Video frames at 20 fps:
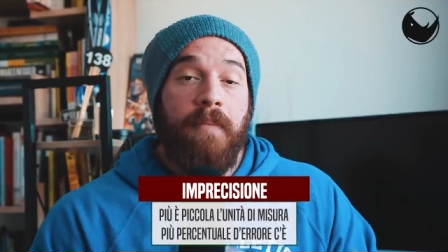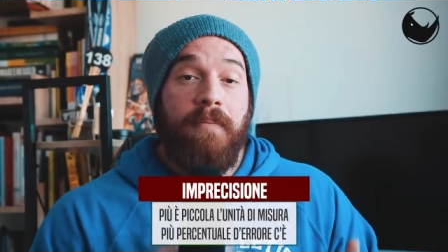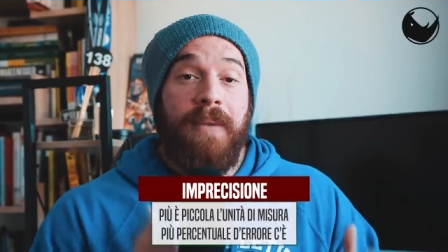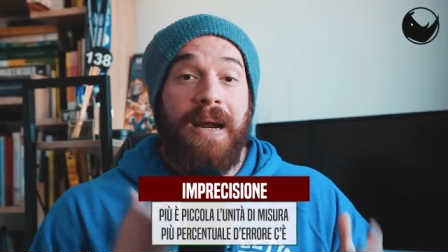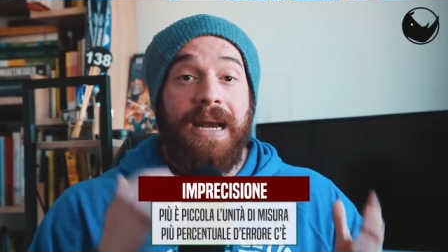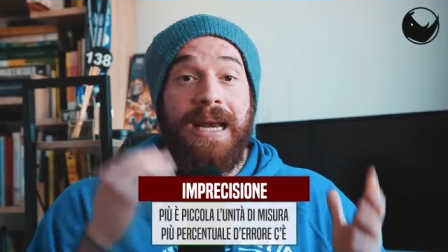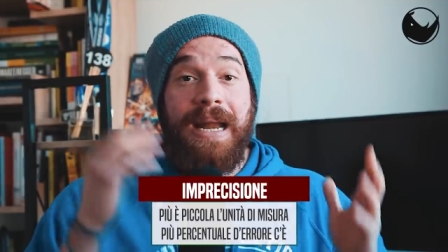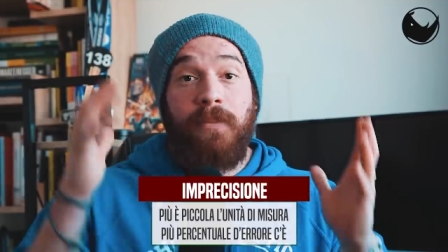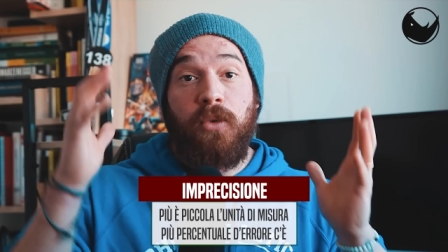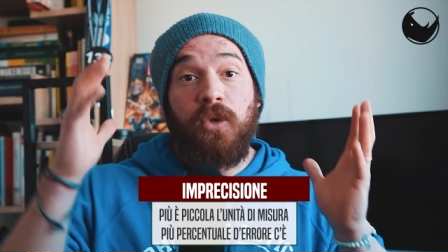
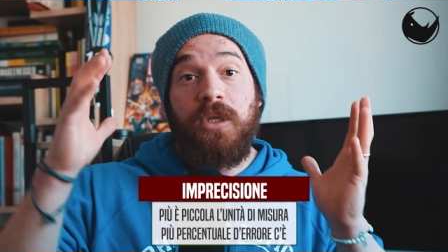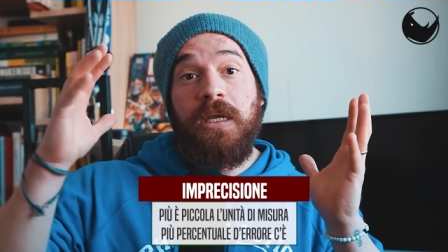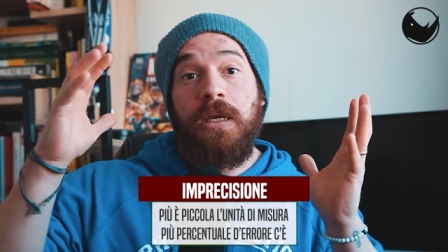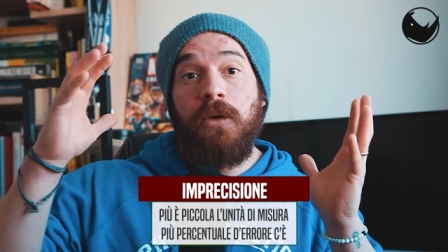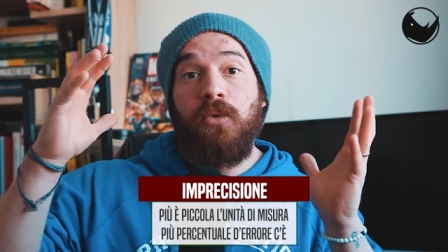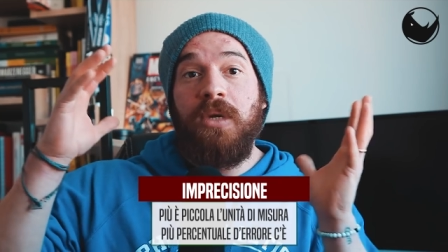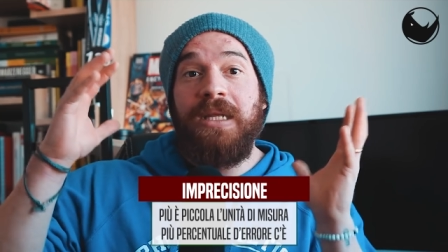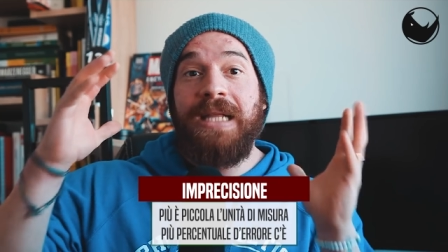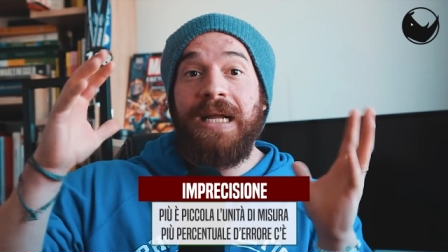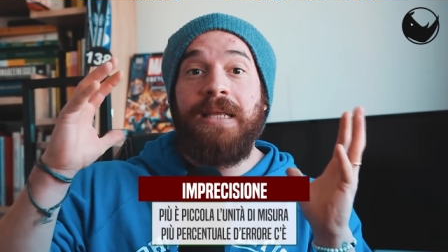parliamo di
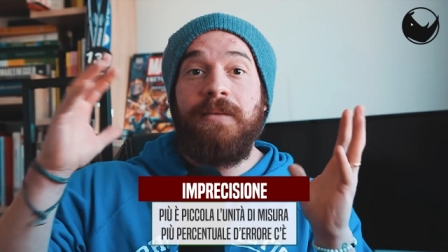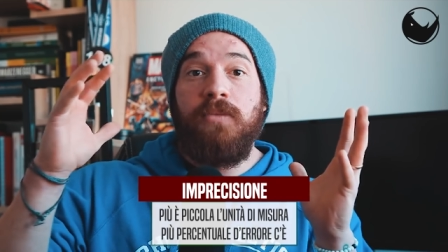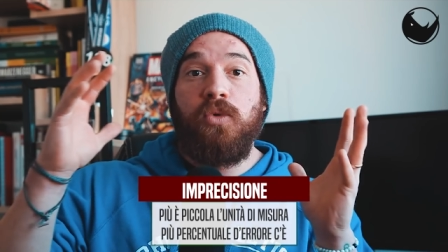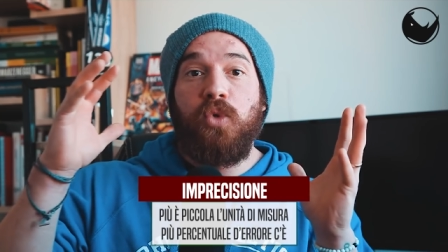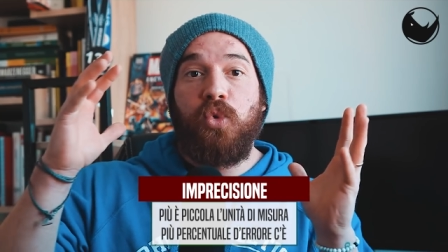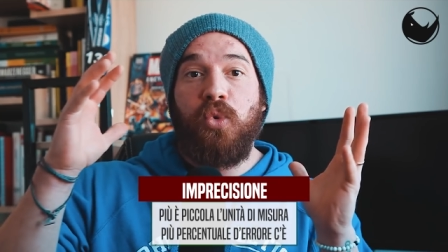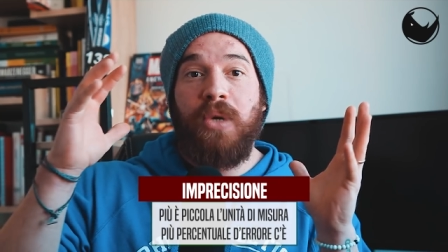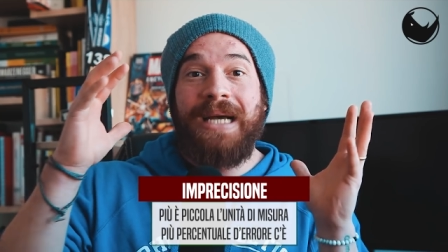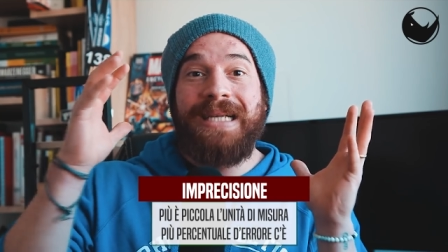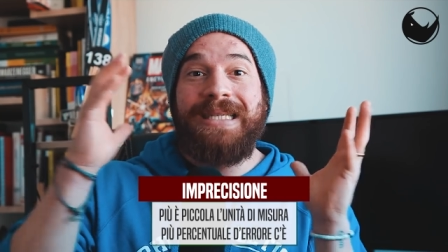unità di
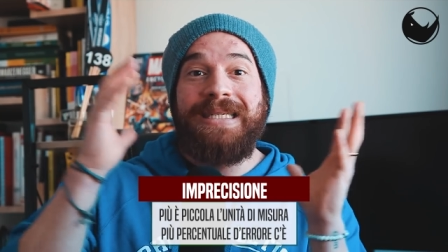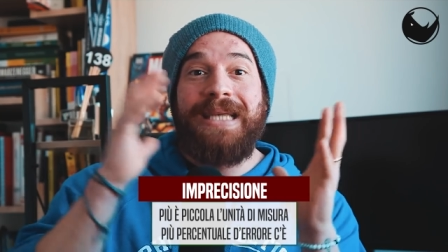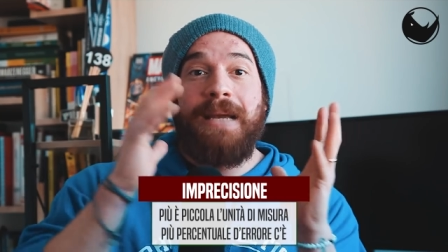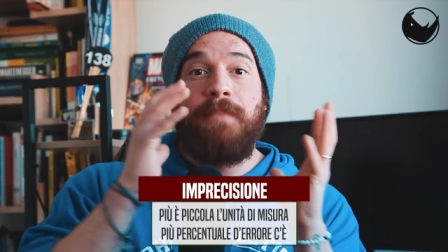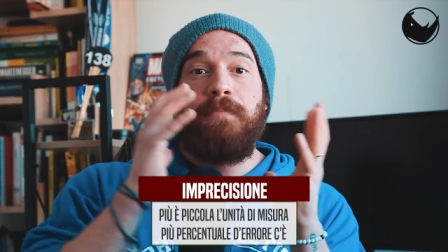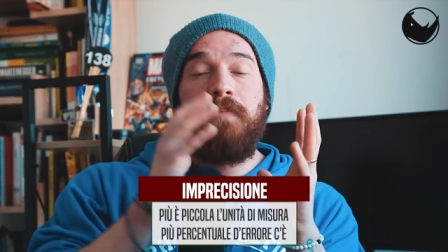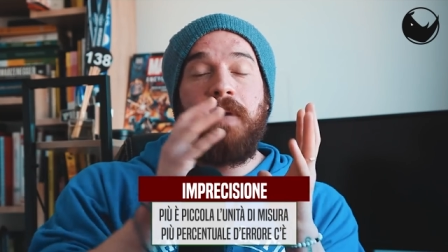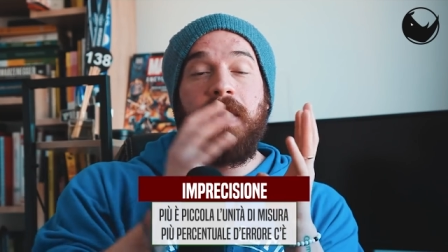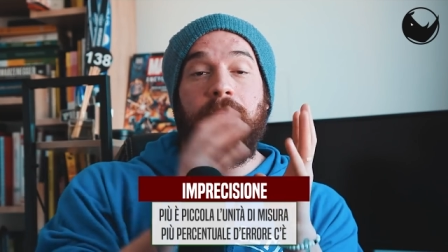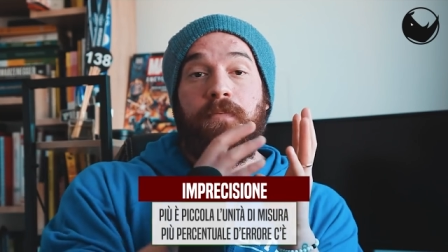misura
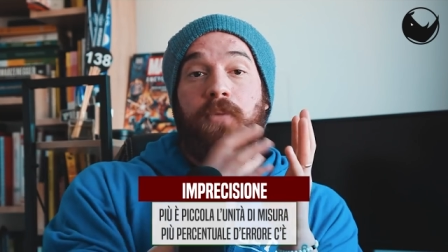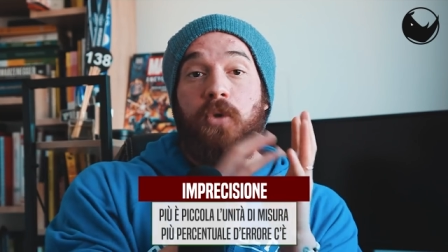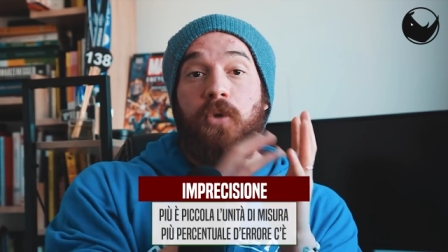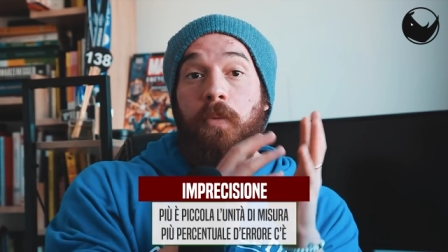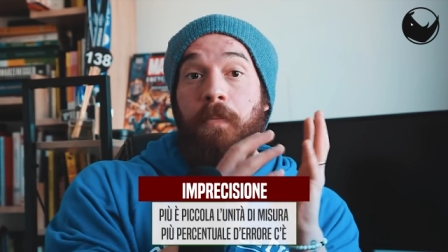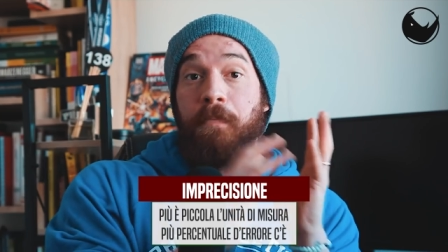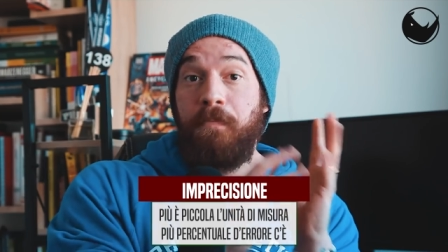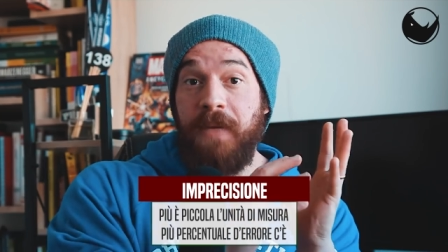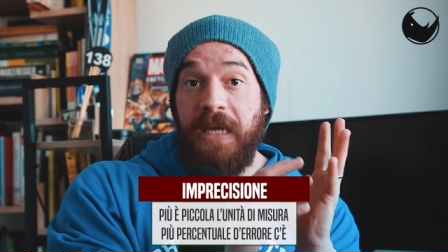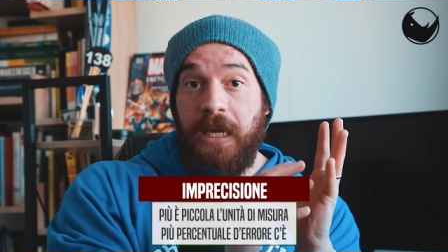sempre più
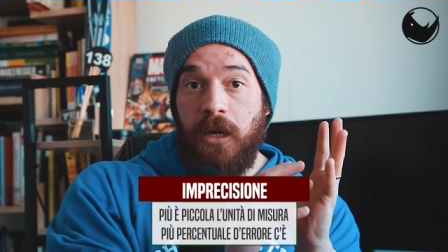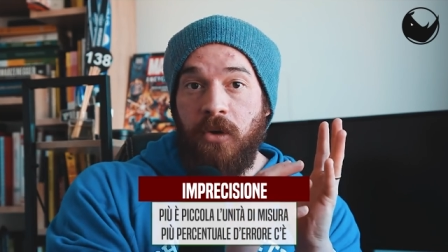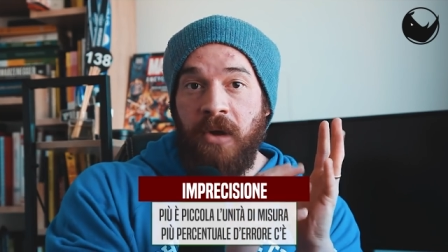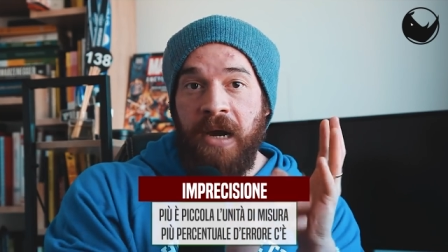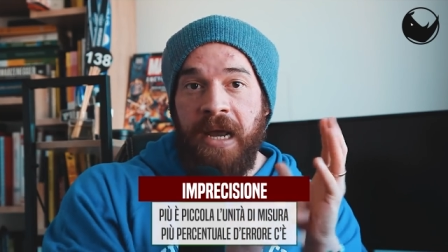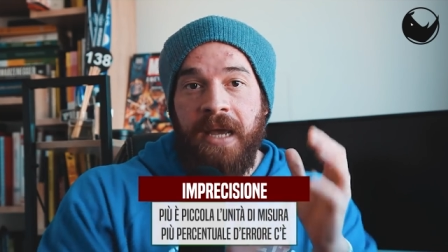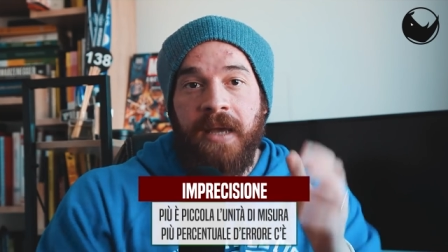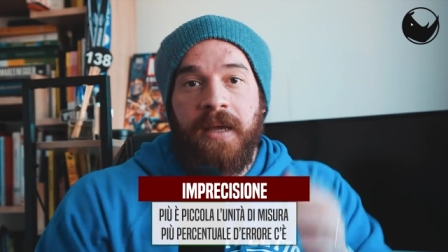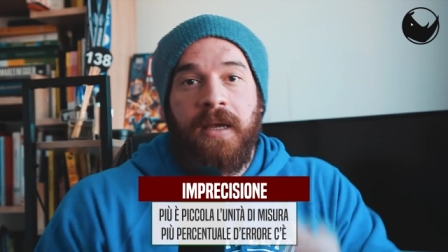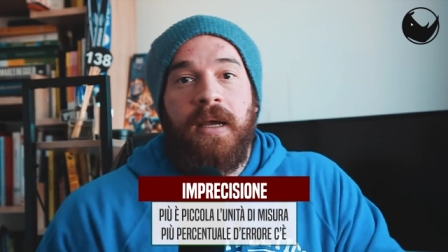piccole,